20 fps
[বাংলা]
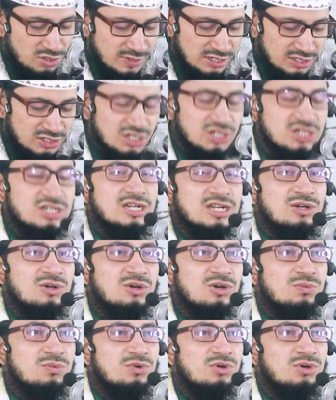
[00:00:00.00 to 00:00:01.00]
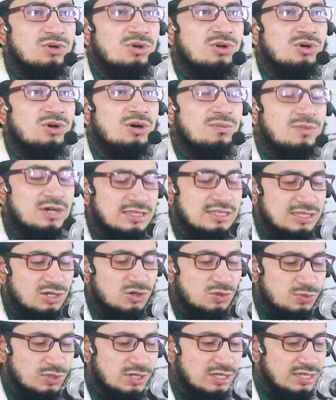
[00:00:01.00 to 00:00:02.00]
দেবার চেষ্টা করব অমা
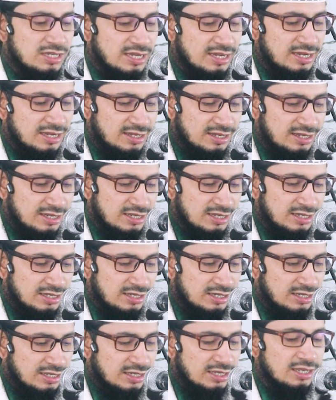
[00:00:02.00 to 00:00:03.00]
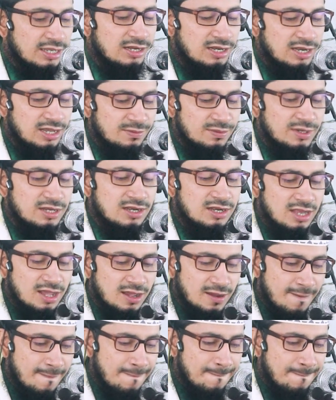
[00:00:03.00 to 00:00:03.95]
তৌফিকে ইল্লা বিল্লা